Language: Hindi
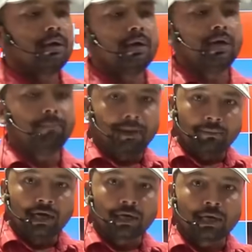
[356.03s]
नब्बे
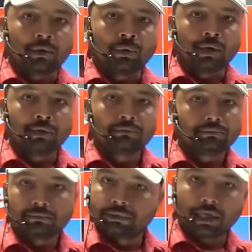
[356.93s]
मिनट का होगा
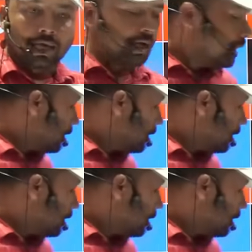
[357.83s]
ठीक है